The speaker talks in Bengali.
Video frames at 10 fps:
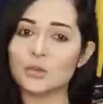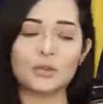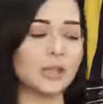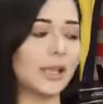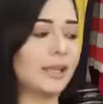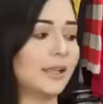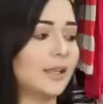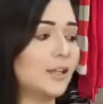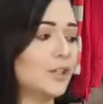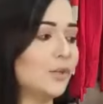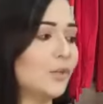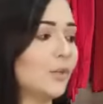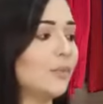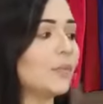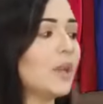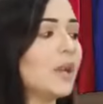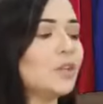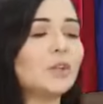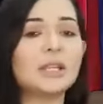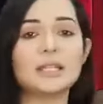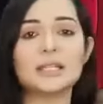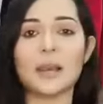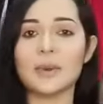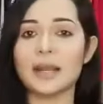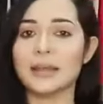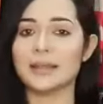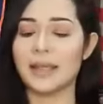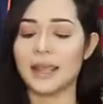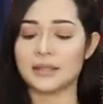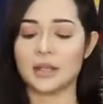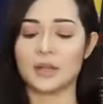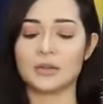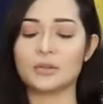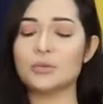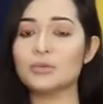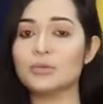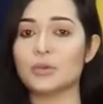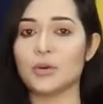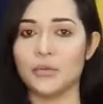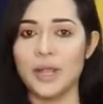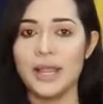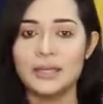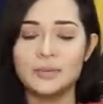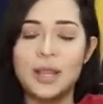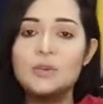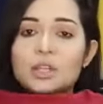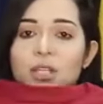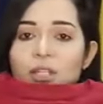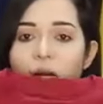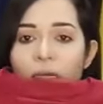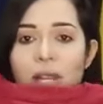চলুন দেখে নিই কালেকশনগুলো চলে এসেছে আমার হাতে একটা সুন্দর রেড মেরুন্দিশ একটা